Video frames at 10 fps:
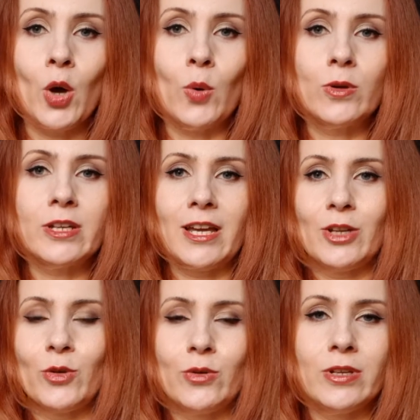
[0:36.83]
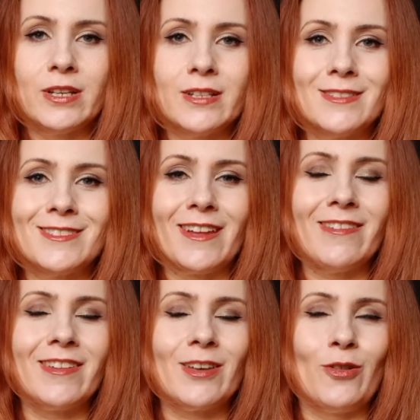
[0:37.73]
und ankündigen,
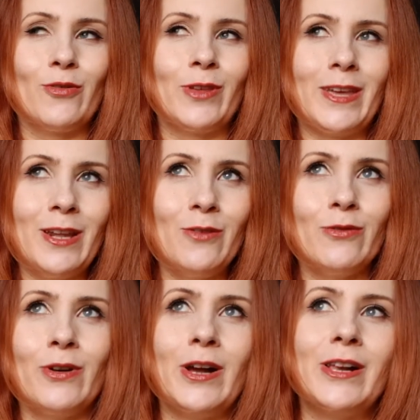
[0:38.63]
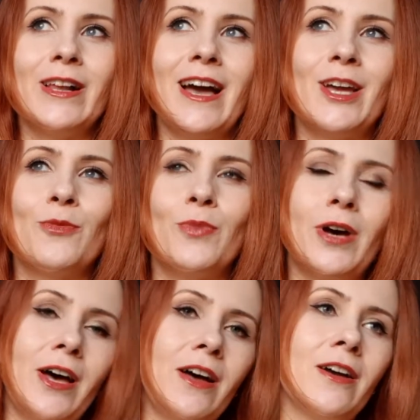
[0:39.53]
dass ich auf jeden Fall ein
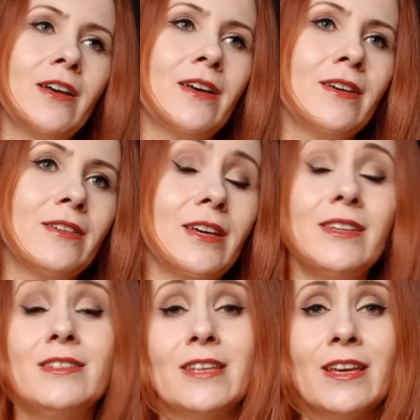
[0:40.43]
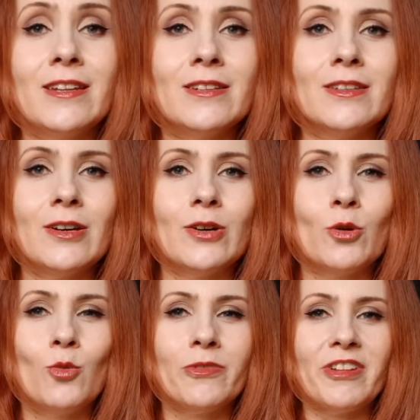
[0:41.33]
paar ja, Ideen äh,
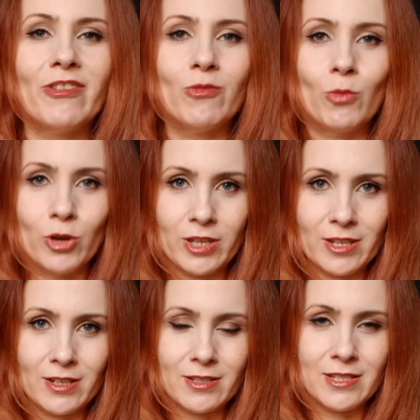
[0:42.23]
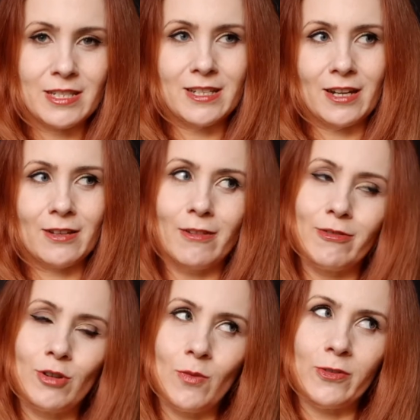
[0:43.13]
umsetzen möchte, die dann in
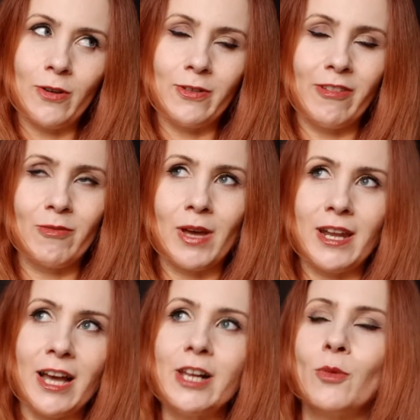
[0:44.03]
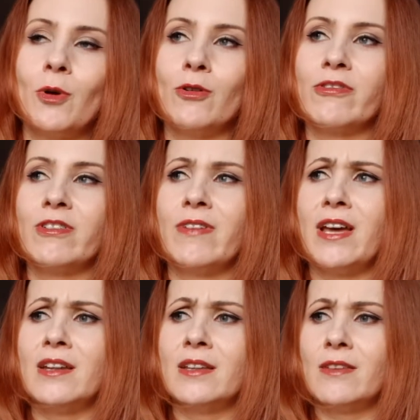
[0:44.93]
Zukunft auf diesem Kanal gepostet
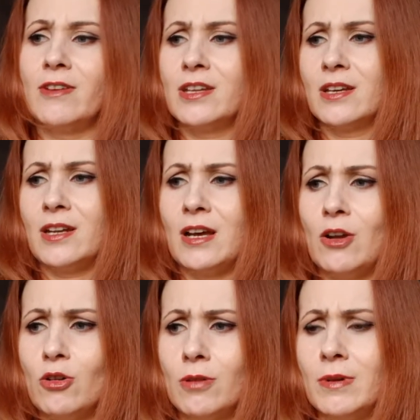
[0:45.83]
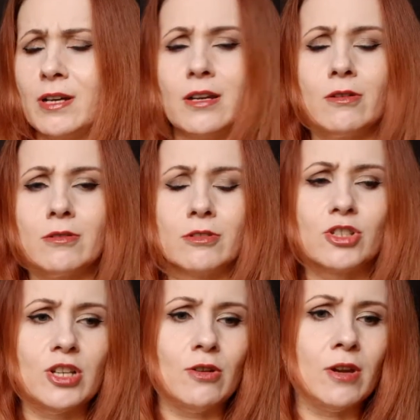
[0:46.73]
werden. Ich werde den Kanal auch nochmal genau
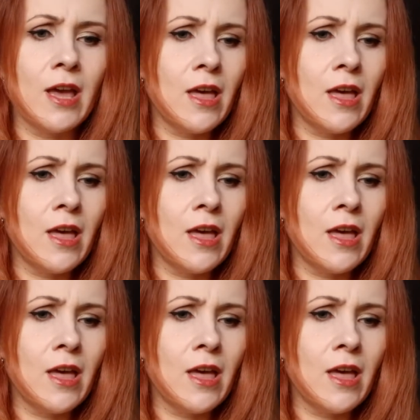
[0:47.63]
durchschauen